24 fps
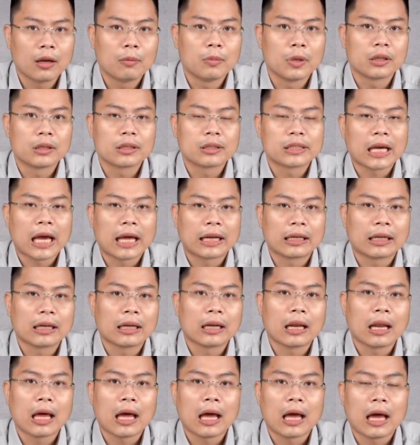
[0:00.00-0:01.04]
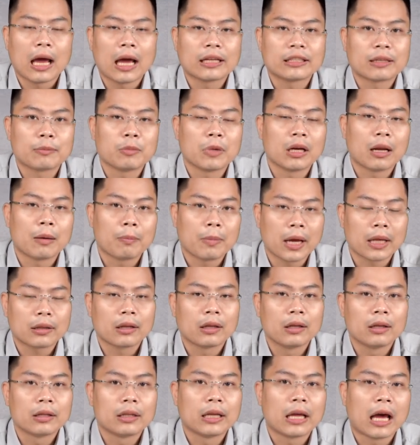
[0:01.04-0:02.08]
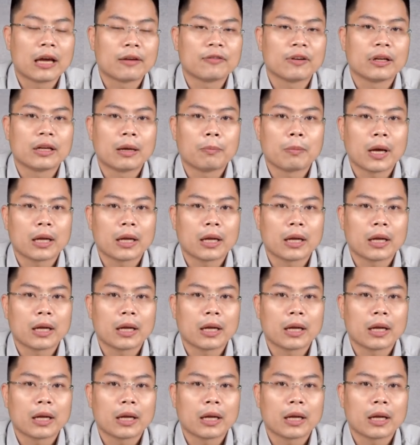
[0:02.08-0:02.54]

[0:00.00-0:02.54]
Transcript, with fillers: mực nước tràn là 215 m thì 2,5